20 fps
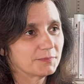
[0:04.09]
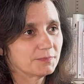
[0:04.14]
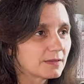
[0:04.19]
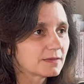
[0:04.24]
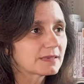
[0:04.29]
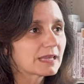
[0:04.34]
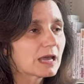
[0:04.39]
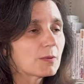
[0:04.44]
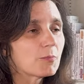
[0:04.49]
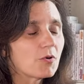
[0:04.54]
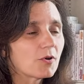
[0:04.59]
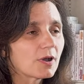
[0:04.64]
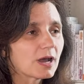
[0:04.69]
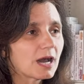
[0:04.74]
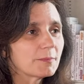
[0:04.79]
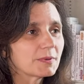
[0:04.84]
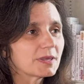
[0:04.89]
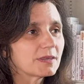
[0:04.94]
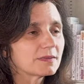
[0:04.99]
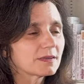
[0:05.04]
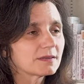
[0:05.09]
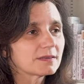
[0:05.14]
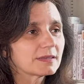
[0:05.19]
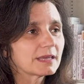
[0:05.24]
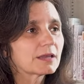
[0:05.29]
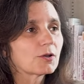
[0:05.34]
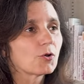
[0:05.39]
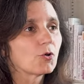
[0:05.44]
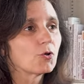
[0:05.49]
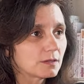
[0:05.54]
C'est un programme qui
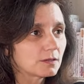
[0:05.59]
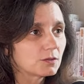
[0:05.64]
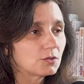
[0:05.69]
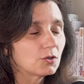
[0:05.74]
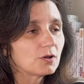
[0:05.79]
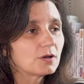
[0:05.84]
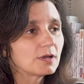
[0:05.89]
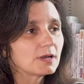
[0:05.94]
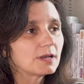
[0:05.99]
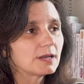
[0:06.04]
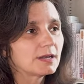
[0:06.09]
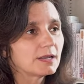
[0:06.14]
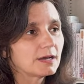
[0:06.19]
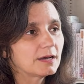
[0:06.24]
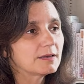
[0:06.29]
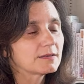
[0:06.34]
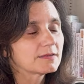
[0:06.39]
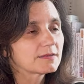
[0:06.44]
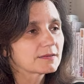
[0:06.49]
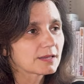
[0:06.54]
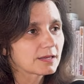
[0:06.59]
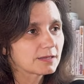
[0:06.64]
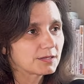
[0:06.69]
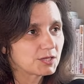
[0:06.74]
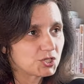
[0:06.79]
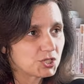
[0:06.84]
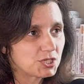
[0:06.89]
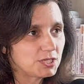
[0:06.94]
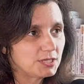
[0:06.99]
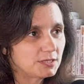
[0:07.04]
s'intègre dans la
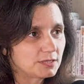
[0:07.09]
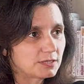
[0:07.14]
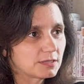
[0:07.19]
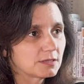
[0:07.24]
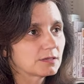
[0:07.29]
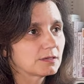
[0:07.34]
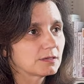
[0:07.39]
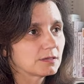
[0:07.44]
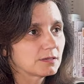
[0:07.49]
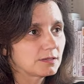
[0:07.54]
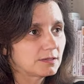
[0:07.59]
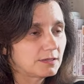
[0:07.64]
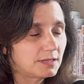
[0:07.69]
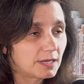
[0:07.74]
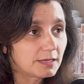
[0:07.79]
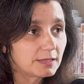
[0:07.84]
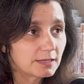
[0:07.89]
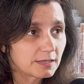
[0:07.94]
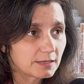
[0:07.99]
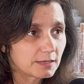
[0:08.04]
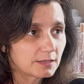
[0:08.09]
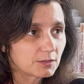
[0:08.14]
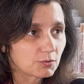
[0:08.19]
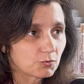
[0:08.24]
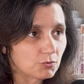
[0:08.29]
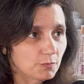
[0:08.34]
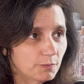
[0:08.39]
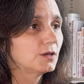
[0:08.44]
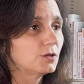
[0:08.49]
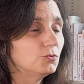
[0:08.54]
stratégie d'Heineken
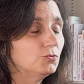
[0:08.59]
Group.